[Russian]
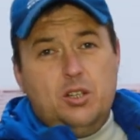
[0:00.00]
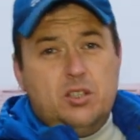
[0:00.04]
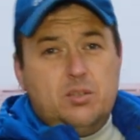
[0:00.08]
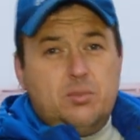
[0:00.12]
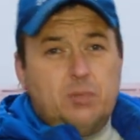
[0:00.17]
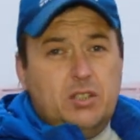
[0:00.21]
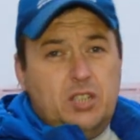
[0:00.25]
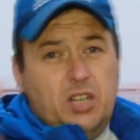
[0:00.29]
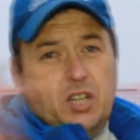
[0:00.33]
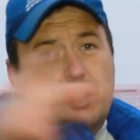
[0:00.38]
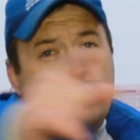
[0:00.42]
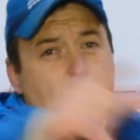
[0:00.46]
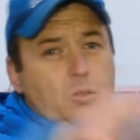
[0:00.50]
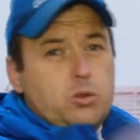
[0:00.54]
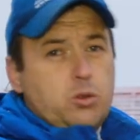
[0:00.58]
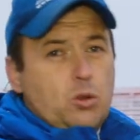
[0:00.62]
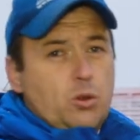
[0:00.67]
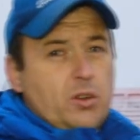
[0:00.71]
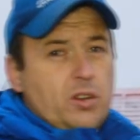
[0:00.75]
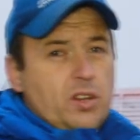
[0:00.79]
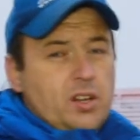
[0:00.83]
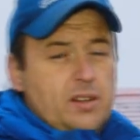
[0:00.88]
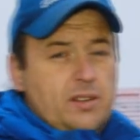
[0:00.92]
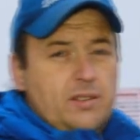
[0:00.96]
Смотрите
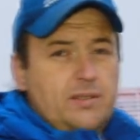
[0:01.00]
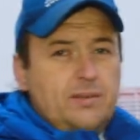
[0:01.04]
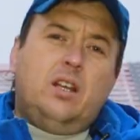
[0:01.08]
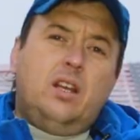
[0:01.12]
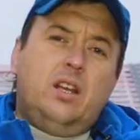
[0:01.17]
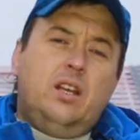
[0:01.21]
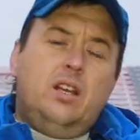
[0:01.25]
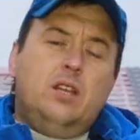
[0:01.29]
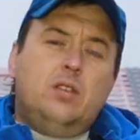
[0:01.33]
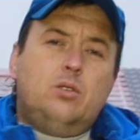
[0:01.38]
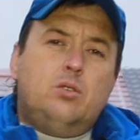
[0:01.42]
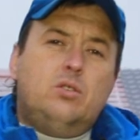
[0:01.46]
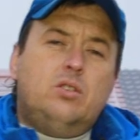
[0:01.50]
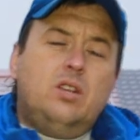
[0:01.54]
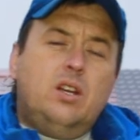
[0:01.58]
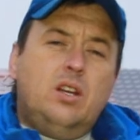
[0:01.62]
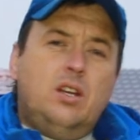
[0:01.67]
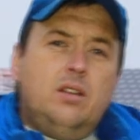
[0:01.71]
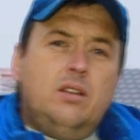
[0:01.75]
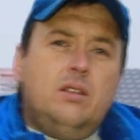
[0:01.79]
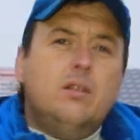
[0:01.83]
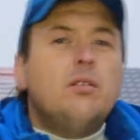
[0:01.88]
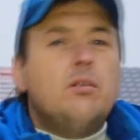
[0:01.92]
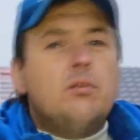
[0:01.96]
условия. Дорогие друзья,